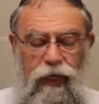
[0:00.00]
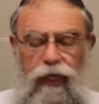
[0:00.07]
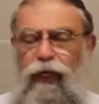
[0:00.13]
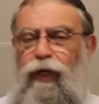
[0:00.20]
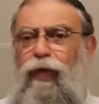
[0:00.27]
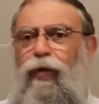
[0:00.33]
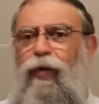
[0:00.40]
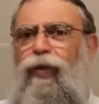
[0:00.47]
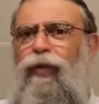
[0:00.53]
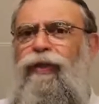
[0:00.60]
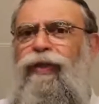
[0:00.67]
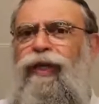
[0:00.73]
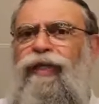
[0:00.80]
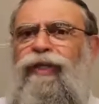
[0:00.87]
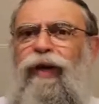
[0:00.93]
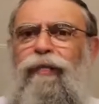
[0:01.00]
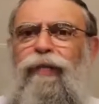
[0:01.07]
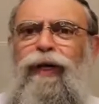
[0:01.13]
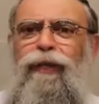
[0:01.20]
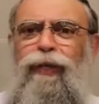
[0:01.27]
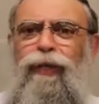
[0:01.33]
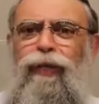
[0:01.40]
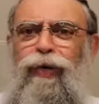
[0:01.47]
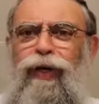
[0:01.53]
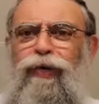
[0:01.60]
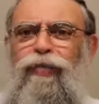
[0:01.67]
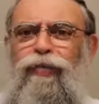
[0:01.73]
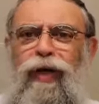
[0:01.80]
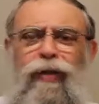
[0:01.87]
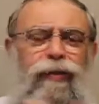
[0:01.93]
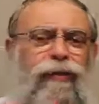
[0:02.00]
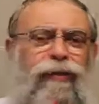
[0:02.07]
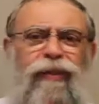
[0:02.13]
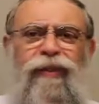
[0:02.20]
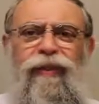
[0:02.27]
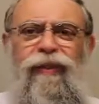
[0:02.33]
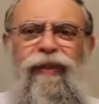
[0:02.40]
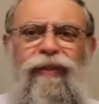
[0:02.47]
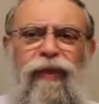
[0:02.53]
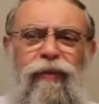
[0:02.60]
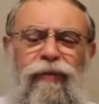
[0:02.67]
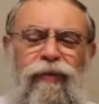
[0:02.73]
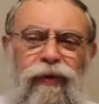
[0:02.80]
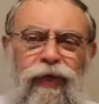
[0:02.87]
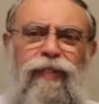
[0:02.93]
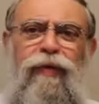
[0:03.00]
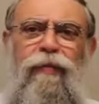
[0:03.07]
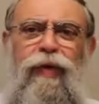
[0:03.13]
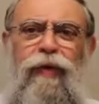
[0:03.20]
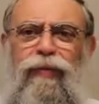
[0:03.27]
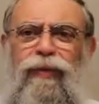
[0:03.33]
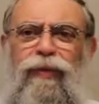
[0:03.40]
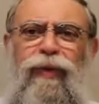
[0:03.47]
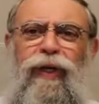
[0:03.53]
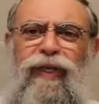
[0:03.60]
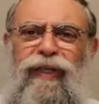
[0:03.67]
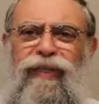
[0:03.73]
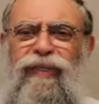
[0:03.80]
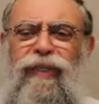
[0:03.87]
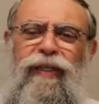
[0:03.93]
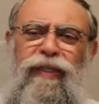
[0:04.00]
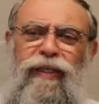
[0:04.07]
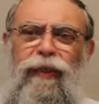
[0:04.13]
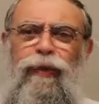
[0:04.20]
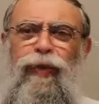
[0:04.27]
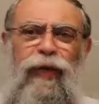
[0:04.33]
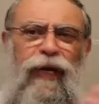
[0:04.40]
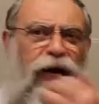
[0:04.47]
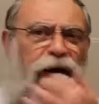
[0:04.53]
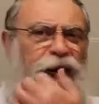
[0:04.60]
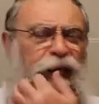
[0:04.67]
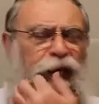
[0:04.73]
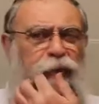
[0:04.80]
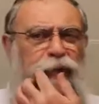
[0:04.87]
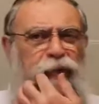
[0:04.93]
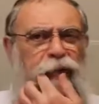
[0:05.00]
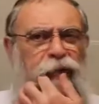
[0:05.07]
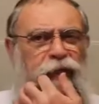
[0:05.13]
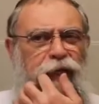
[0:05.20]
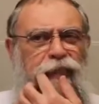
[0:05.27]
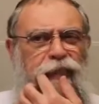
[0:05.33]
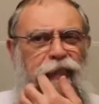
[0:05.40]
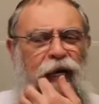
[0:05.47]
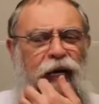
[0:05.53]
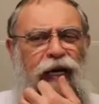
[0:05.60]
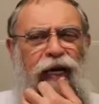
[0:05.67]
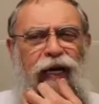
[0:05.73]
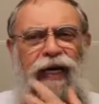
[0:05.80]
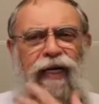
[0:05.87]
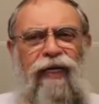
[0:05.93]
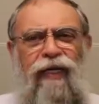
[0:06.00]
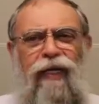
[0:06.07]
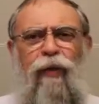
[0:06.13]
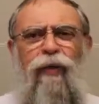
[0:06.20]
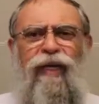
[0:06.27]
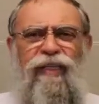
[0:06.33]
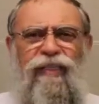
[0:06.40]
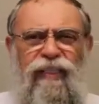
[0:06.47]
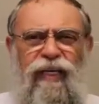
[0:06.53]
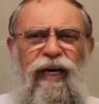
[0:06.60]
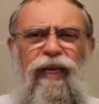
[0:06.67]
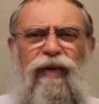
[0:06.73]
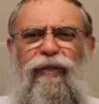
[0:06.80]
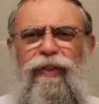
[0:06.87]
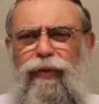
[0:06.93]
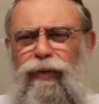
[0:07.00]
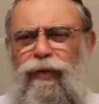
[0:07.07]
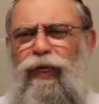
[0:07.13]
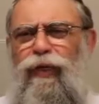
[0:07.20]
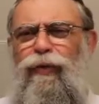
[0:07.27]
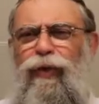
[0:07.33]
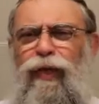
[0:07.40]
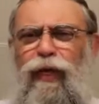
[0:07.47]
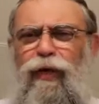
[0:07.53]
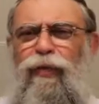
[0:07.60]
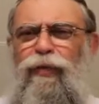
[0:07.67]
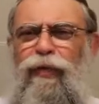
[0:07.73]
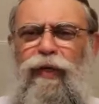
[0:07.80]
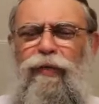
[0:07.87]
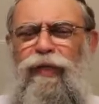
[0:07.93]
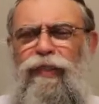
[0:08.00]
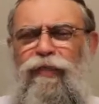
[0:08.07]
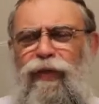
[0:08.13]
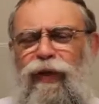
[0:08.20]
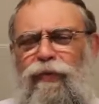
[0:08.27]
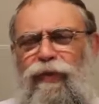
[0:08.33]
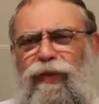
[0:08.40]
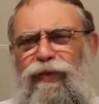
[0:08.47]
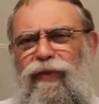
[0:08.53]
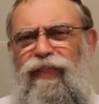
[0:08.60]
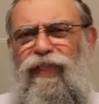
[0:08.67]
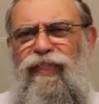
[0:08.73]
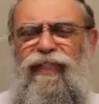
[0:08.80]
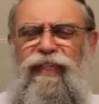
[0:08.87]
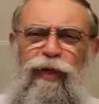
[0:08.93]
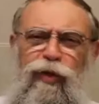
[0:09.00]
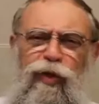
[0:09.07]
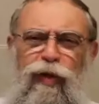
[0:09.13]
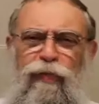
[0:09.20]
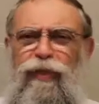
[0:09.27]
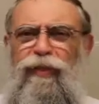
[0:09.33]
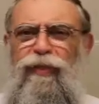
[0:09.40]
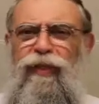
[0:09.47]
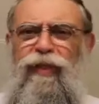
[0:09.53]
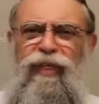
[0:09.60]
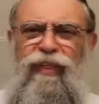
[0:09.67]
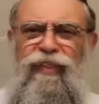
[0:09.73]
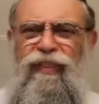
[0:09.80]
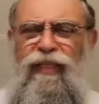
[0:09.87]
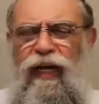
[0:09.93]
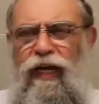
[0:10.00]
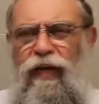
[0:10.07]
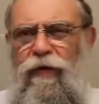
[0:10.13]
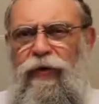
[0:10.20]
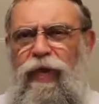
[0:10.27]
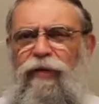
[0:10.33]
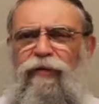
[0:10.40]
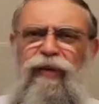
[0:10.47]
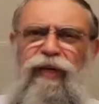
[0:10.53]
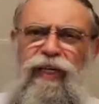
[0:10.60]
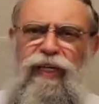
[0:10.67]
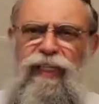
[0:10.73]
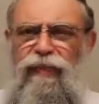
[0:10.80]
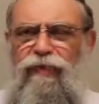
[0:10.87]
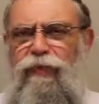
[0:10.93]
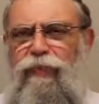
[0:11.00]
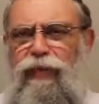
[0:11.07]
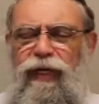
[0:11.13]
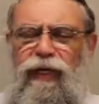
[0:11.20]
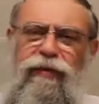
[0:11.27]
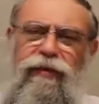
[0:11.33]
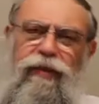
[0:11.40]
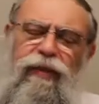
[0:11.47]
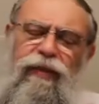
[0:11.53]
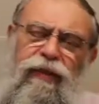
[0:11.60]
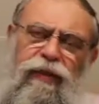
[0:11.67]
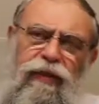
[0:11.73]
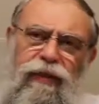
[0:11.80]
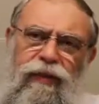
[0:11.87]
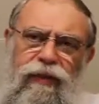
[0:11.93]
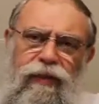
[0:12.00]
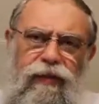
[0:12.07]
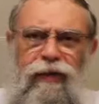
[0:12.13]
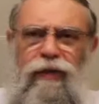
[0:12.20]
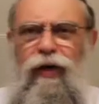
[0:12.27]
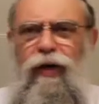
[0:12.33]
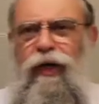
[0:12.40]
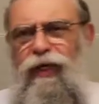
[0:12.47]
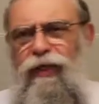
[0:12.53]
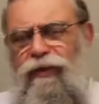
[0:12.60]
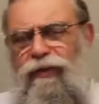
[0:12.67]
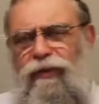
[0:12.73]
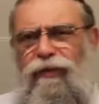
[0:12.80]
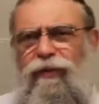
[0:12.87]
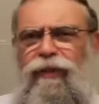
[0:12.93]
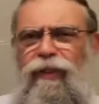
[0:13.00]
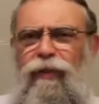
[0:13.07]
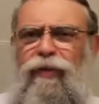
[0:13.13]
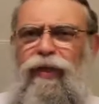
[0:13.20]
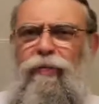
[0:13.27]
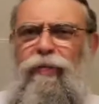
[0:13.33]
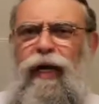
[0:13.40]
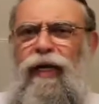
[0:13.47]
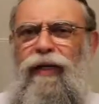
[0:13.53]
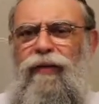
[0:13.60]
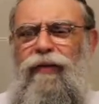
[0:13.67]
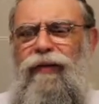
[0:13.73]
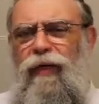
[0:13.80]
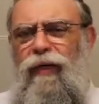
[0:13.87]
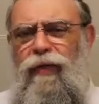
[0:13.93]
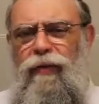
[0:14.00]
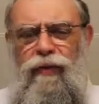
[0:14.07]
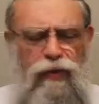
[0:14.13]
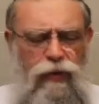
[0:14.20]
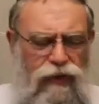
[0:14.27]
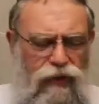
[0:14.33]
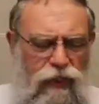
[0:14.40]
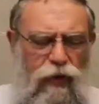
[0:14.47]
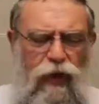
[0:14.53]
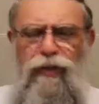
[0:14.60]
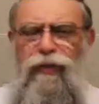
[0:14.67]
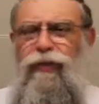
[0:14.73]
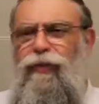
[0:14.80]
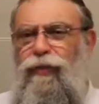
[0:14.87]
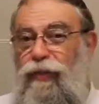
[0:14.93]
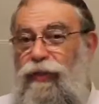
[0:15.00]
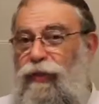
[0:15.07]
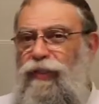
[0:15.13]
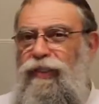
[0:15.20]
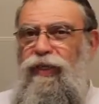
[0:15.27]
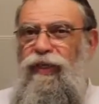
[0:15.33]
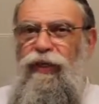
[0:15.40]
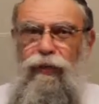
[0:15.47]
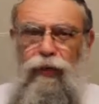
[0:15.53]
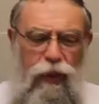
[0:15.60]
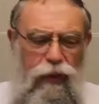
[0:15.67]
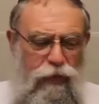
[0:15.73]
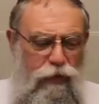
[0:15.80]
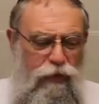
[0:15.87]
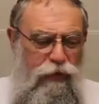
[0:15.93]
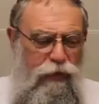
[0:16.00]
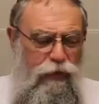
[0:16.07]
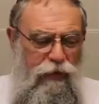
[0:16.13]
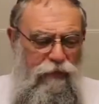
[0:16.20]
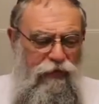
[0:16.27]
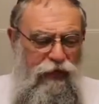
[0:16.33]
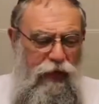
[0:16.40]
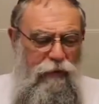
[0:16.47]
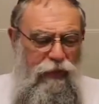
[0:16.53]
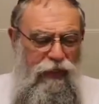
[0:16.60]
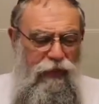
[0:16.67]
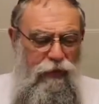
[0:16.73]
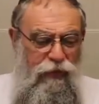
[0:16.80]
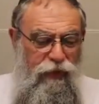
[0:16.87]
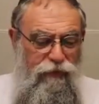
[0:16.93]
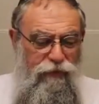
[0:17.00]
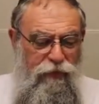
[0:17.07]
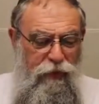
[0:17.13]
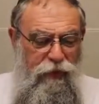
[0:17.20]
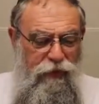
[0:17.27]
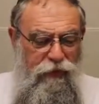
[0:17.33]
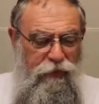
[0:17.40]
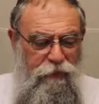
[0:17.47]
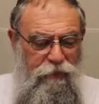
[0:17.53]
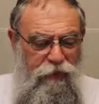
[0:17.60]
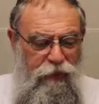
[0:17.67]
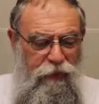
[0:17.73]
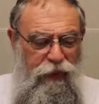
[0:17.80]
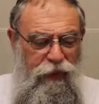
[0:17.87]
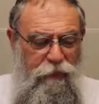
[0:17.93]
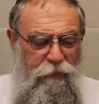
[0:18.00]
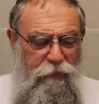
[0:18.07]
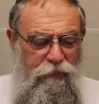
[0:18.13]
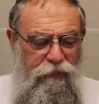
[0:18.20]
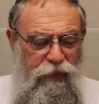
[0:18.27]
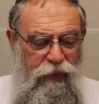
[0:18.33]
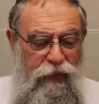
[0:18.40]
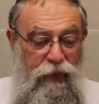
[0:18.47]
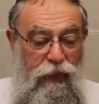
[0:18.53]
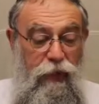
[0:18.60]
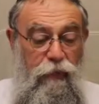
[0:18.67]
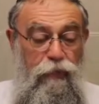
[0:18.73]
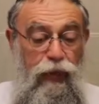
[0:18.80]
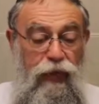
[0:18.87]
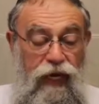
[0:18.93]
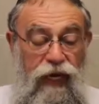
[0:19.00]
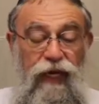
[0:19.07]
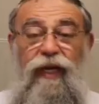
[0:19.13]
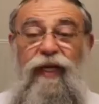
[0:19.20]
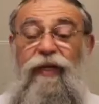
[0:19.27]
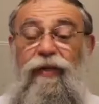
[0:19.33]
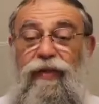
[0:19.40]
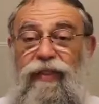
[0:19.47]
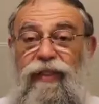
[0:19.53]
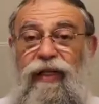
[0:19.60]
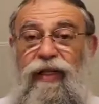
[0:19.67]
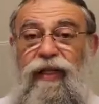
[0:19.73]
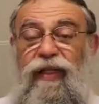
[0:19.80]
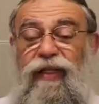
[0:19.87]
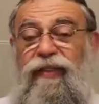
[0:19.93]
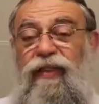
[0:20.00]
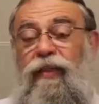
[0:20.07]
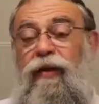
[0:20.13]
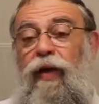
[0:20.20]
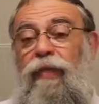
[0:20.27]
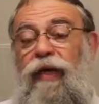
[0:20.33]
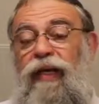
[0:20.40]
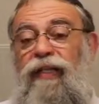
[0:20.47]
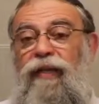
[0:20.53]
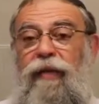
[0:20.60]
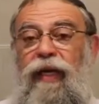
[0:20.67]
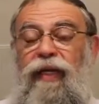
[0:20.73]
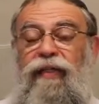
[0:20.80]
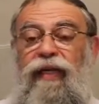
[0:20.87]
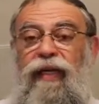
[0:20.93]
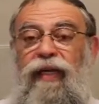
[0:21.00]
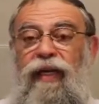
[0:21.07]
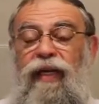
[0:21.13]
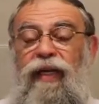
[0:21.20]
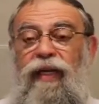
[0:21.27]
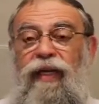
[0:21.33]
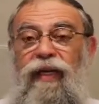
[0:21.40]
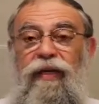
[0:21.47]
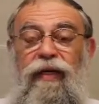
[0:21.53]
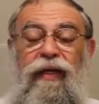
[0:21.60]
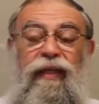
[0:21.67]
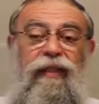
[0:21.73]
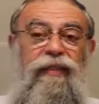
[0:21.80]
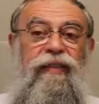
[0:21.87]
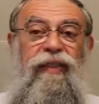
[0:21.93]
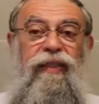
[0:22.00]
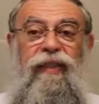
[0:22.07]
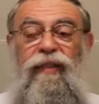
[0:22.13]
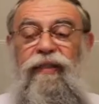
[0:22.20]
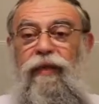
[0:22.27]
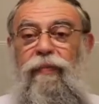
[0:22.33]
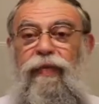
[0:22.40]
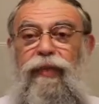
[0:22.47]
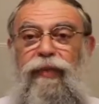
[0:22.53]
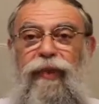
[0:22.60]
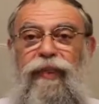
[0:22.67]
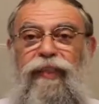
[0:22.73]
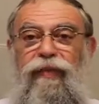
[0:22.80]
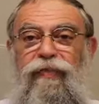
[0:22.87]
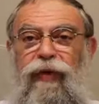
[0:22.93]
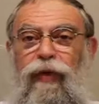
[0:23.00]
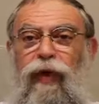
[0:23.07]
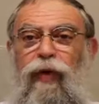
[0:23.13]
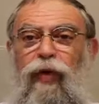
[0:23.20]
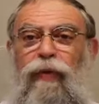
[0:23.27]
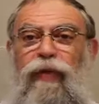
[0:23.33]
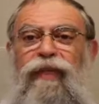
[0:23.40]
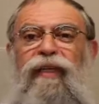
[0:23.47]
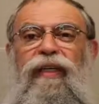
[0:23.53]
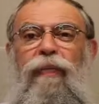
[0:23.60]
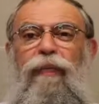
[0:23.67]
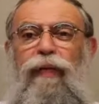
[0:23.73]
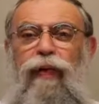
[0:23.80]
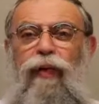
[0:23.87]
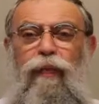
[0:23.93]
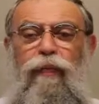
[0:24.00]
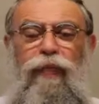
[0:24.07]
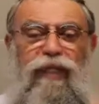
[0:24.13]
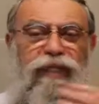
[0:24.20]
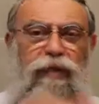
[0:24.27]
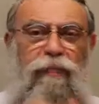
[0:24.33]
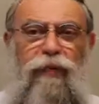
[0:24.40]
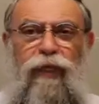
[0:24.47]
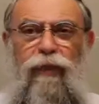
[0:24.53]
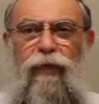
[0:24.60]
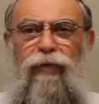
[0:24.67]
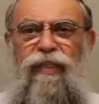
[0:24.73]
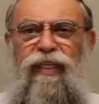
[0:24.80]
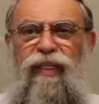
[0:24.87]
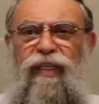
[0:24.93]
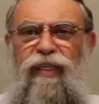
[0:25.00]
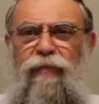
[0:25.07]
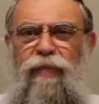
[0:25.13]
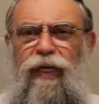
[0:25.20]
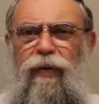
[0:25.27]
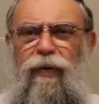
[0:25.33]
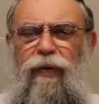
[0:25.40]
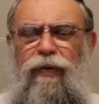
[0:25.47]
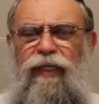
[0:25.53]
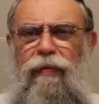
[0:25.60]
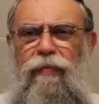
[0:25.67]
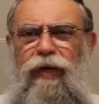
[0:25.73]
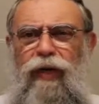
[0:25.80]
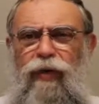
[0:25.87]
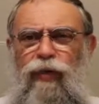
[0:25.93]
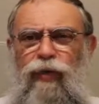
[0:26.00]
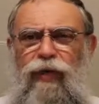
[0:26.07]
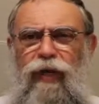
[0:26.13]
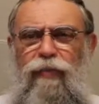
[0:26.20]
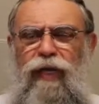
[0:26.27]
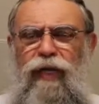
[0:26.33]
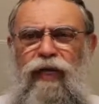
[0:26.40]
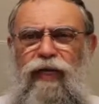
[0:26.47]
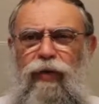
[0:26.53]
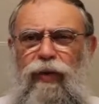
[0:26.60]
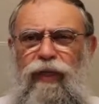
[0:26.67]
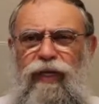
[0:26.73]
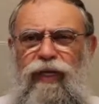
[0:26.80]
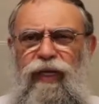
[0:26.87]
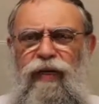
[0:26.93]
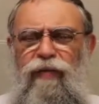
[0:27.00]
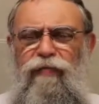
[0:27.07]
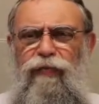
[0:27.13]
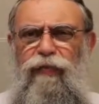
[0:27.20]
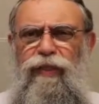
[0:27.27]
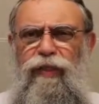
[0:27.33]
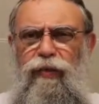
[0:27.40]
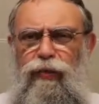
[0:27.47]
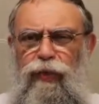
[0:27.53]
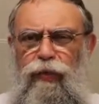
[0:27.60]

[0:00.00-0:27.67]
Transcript: e com contentamento no coração. Então, nós sabemos do Arisa ali da Torá que a pessoa tem que estar alegre ao rezar, ao estudar a Torá, cumprir mitzvot, mas não está escrito que a pessoa tem que estar feliz e vibrante na hora do, do seu trabalho, na hora dos seus negócios, no seu escritório, na sua fábrica, o que for. Né? Porém, ele nos diz, então aparentemente aqui, se, se a pessoa se viu acometida por algum pensamento ou sentimento de amargura e melancolia em função dos